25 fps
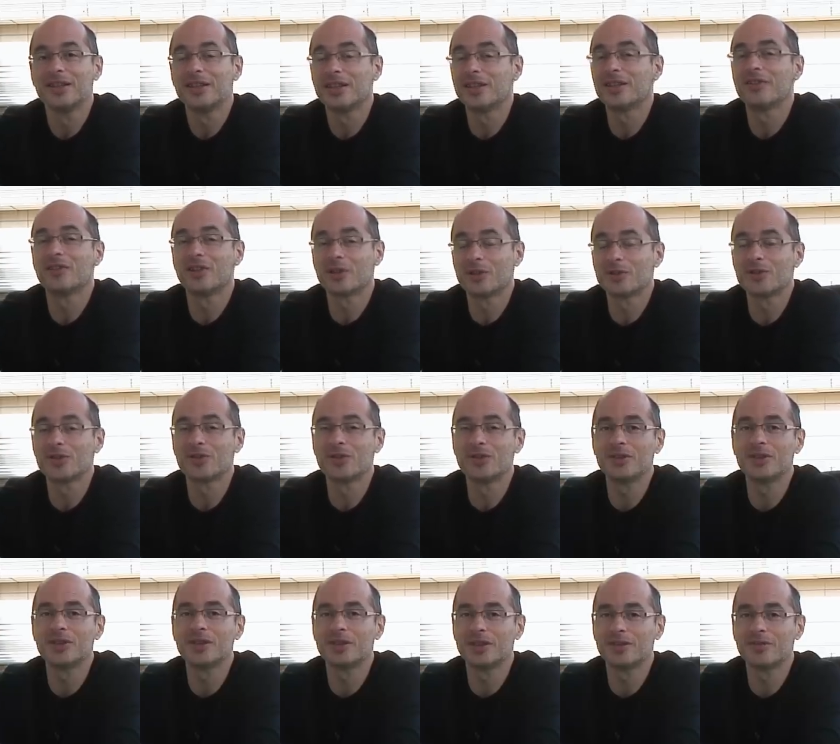il n'y en avait qu'un
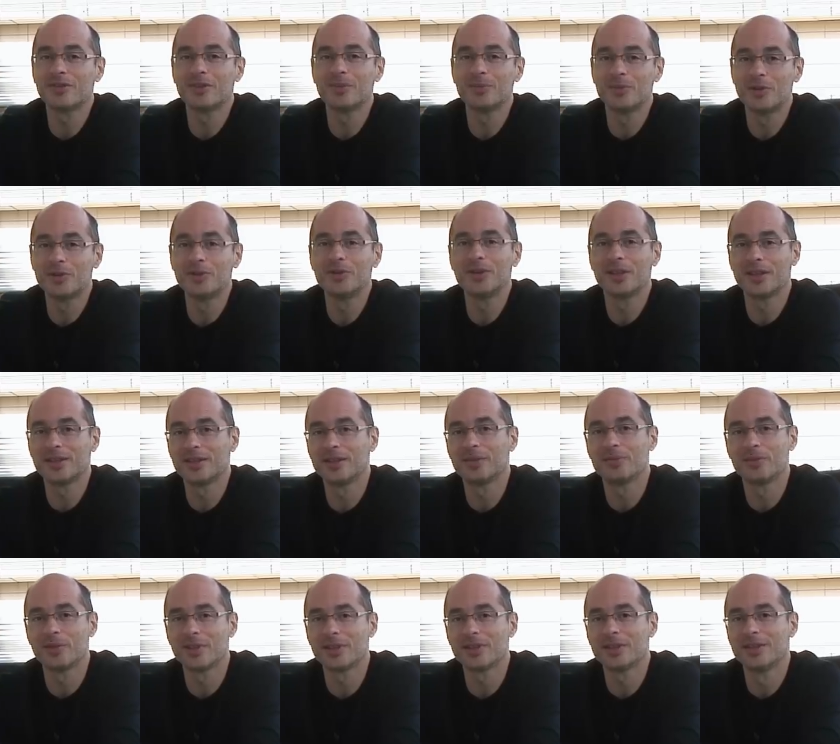seul qui était vraiment
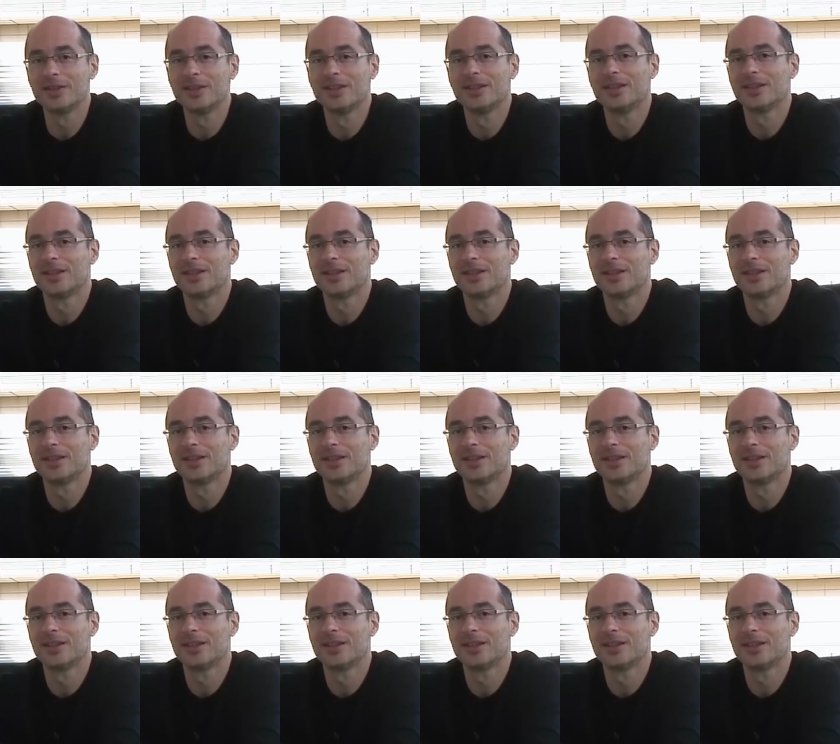honnête et bien,